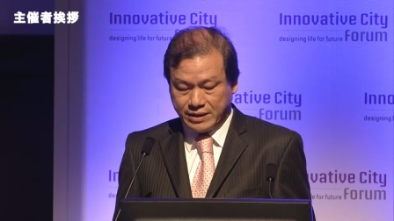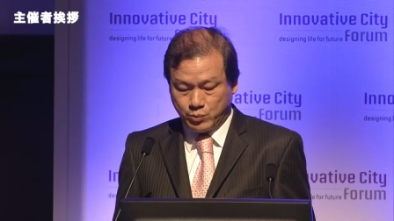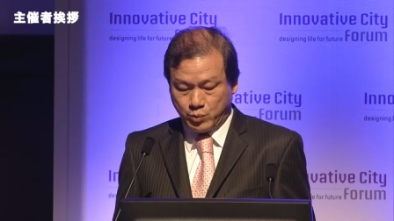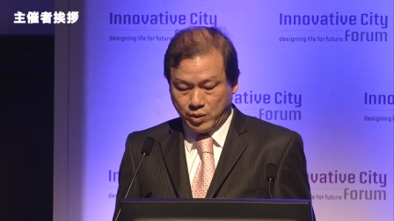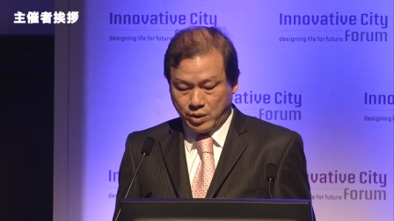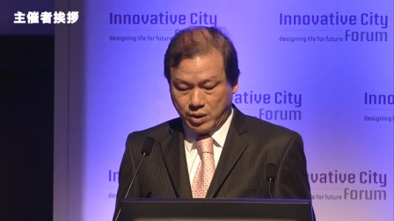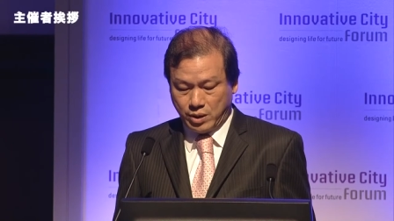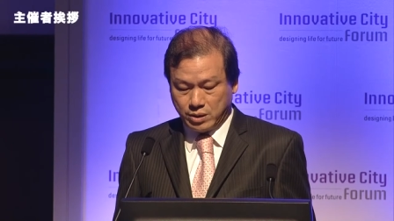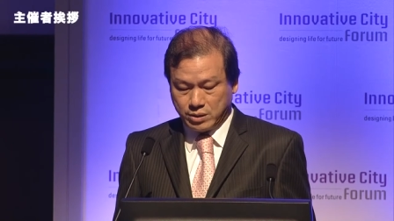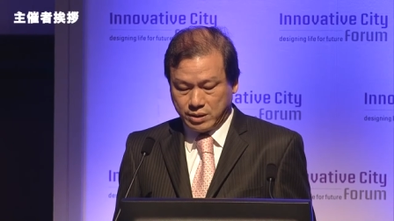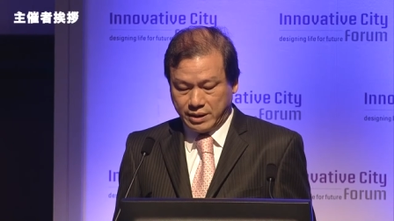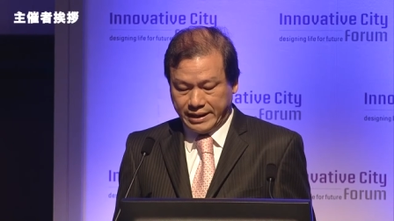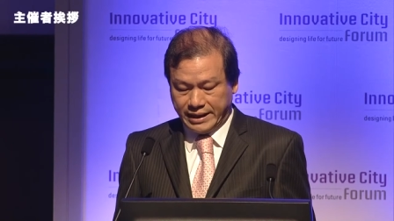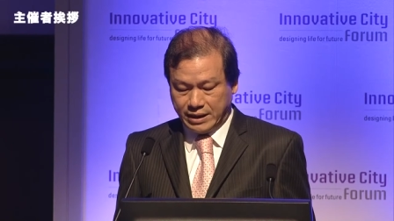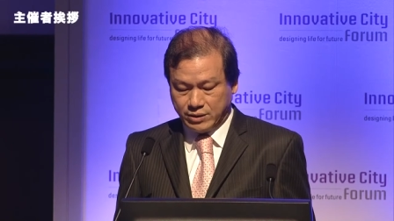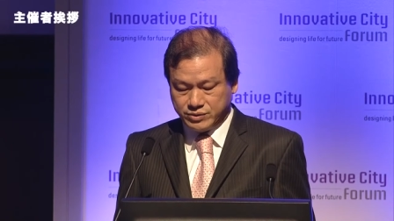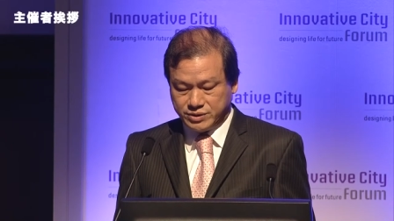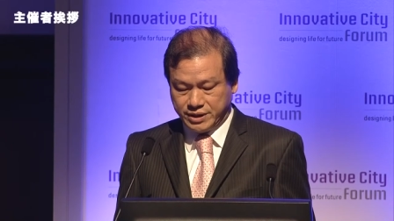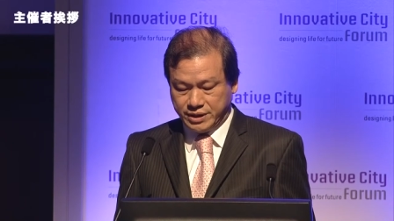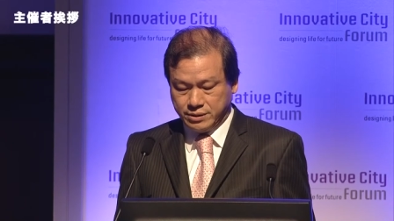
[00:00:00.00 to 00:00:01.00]
この
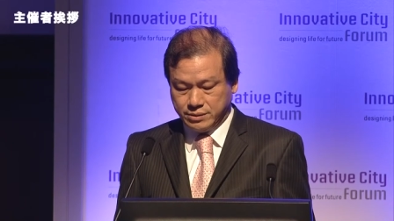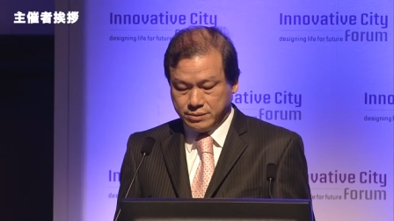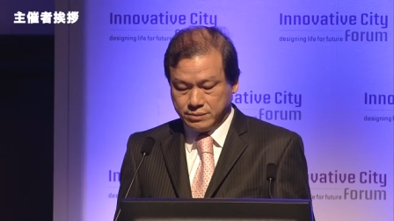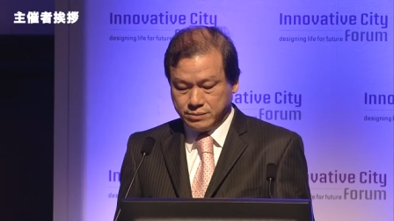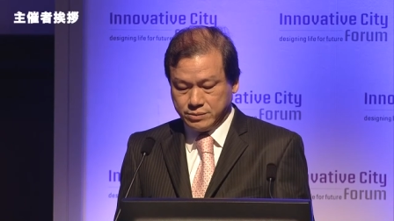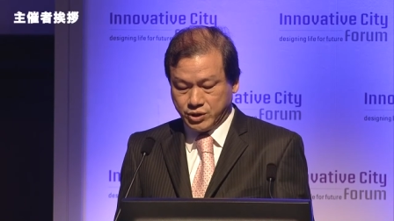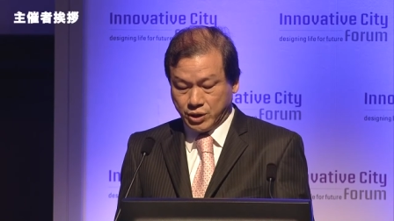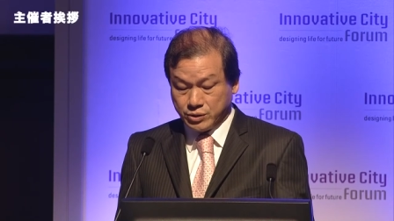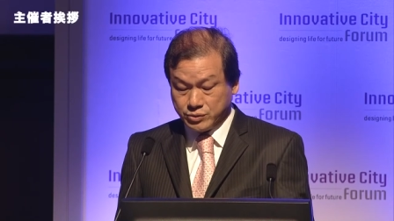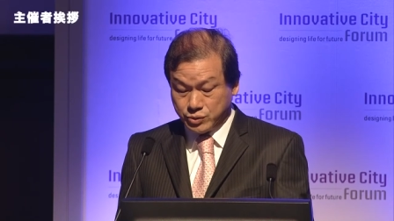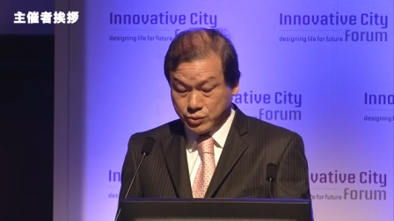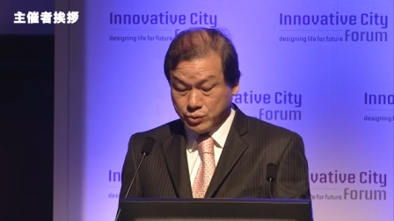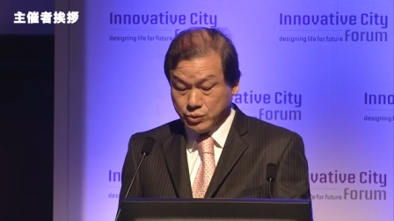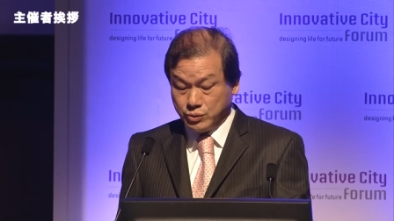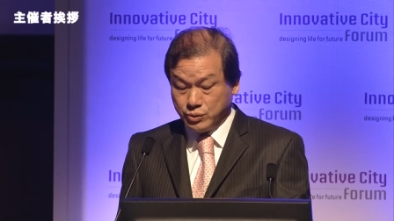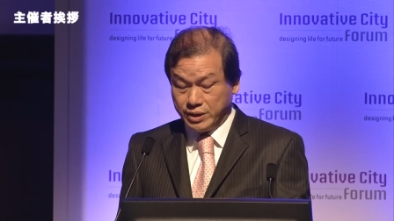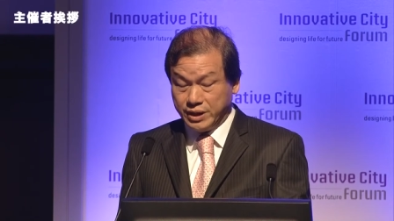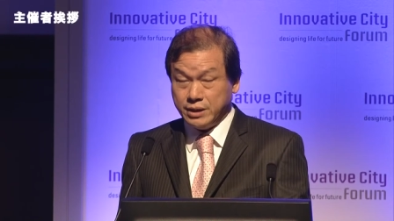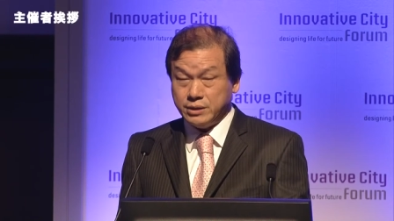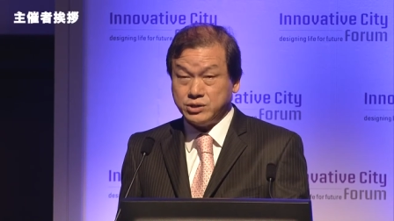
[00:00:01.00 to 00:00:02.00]
ワイポそして
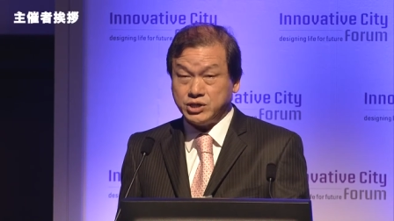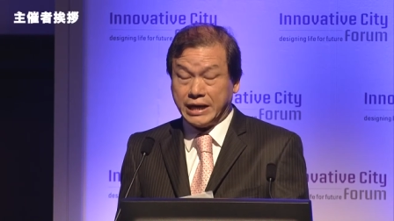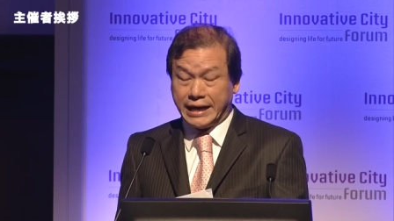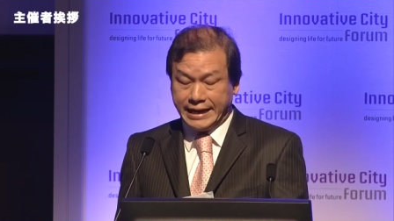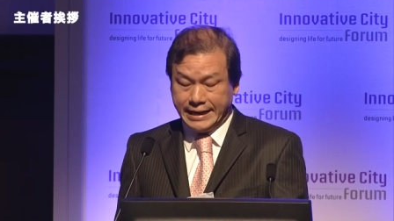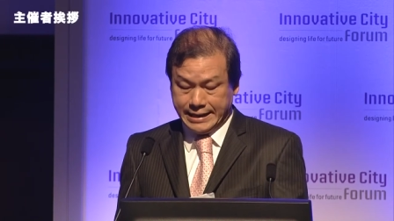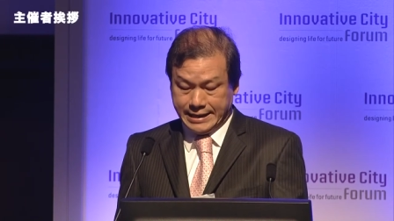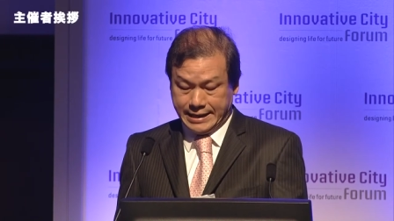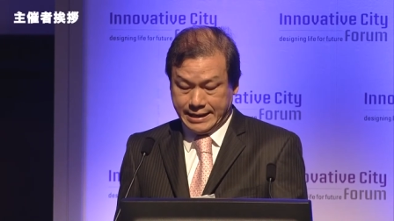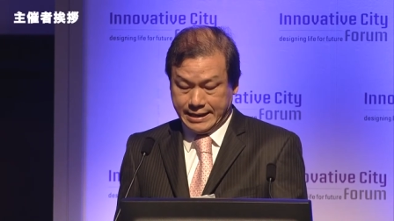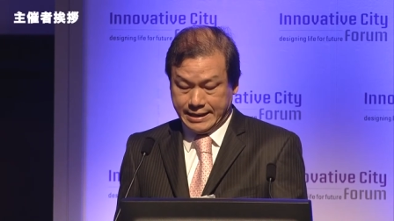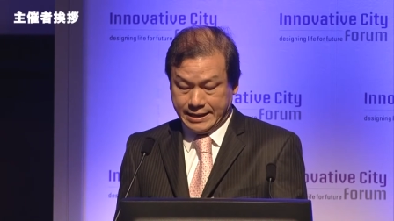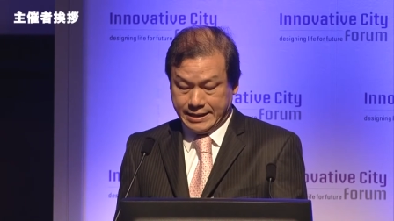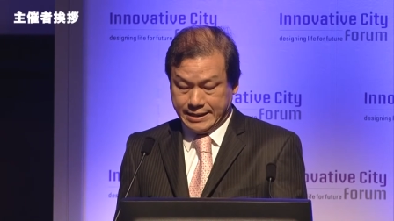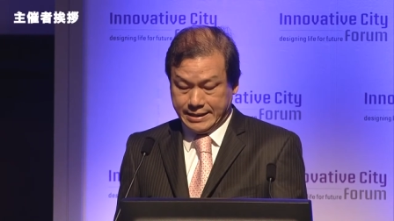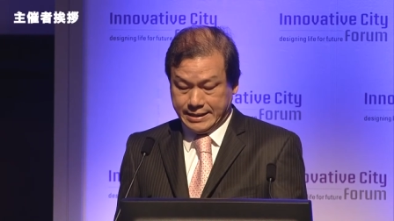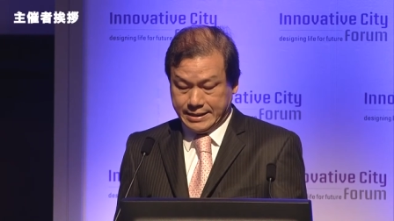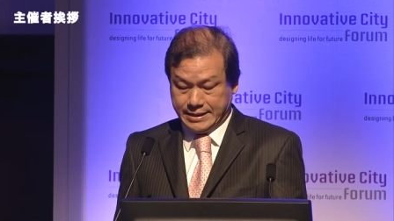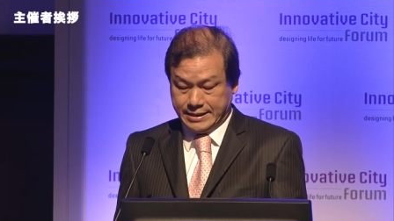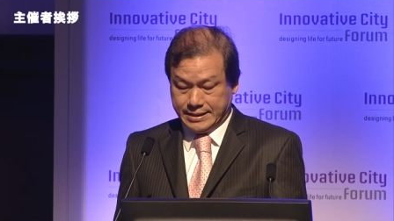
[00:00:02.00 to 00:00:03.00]
タイの文化
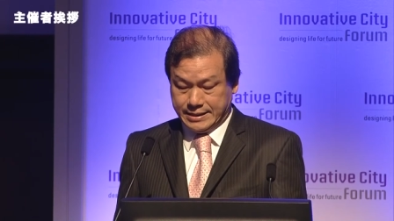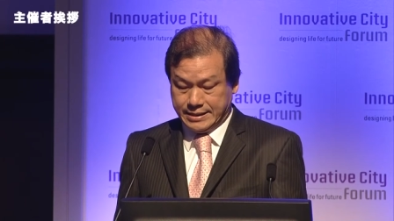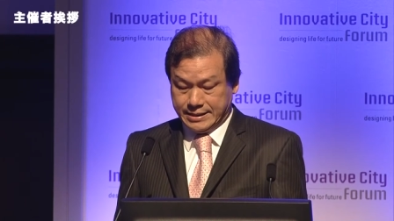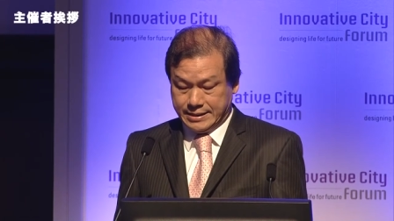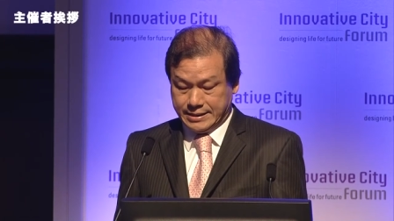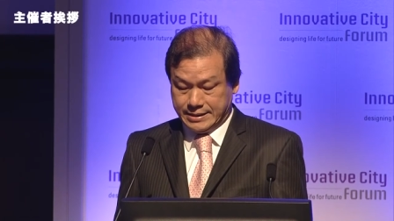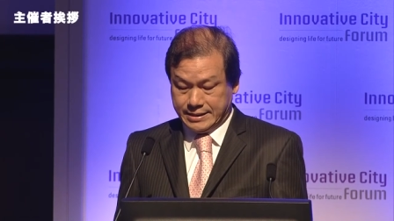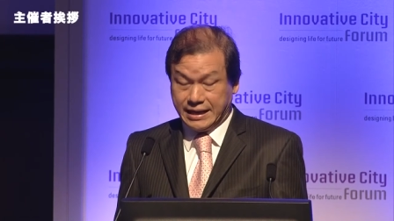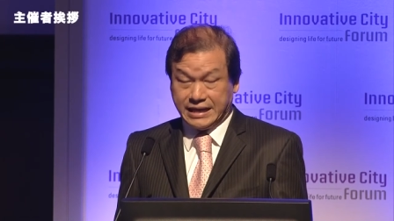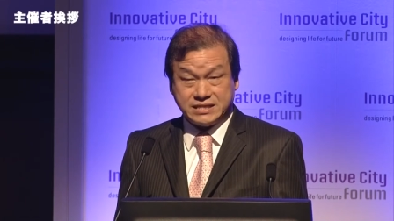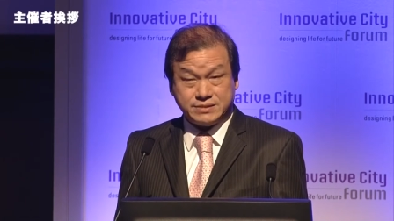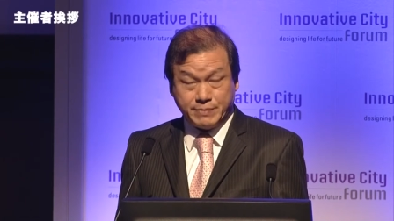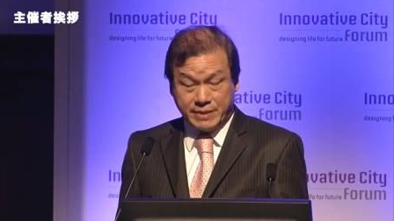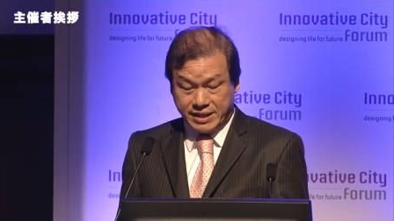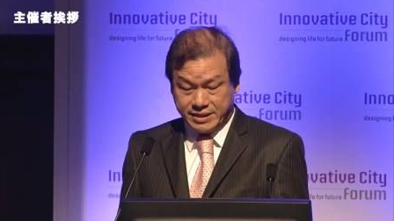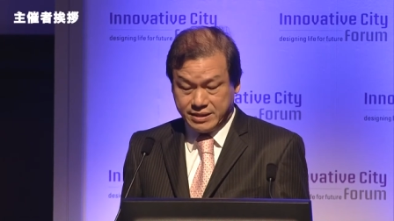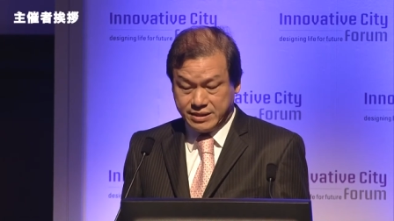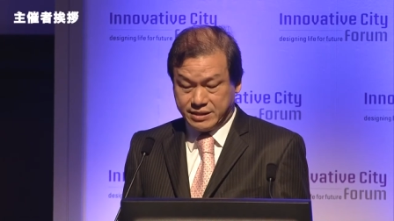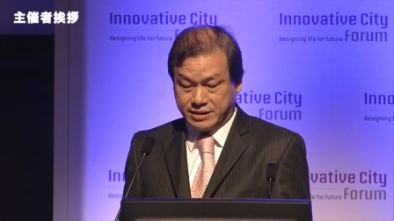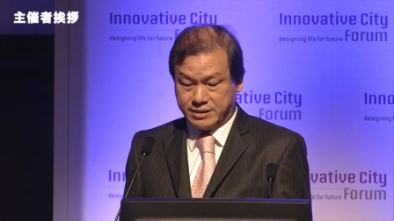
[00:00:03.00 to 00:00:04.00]
省も共催
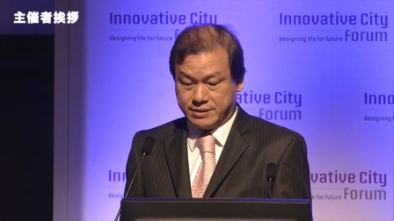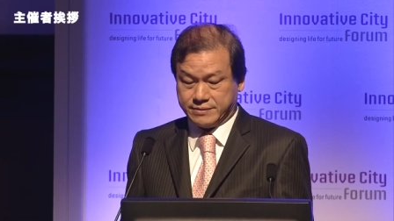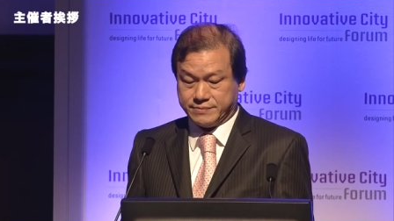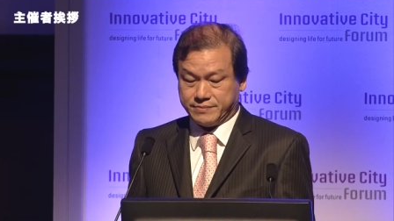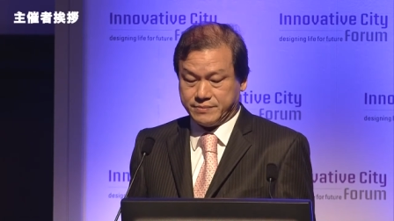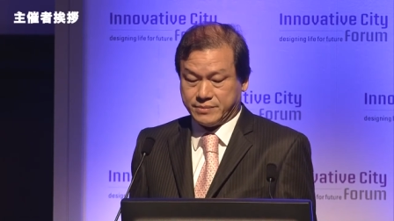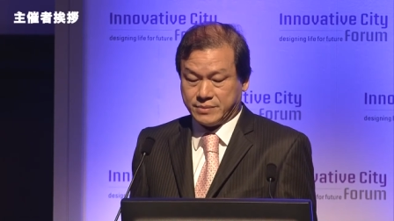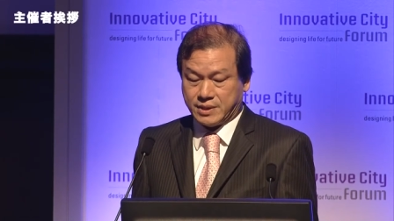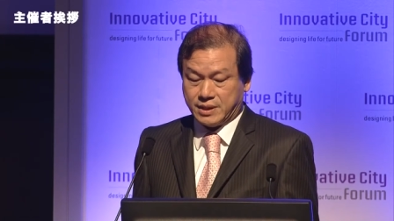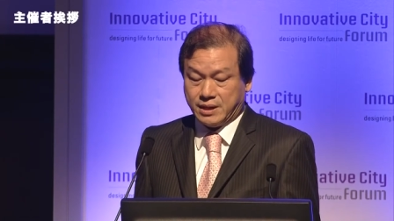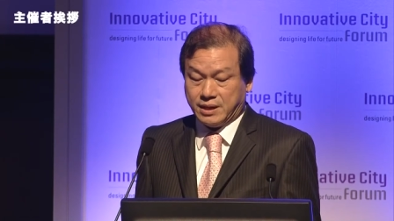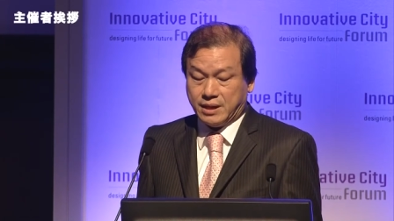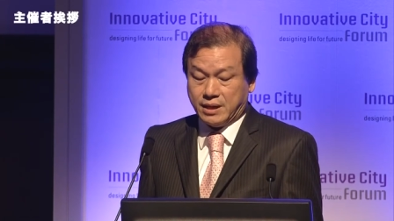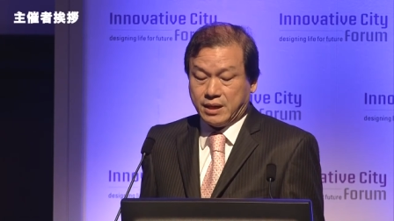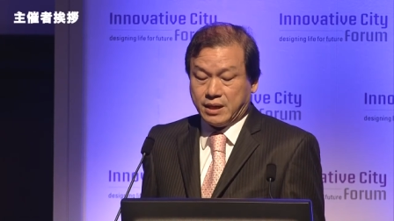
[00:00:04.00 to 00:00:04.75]
をいたしました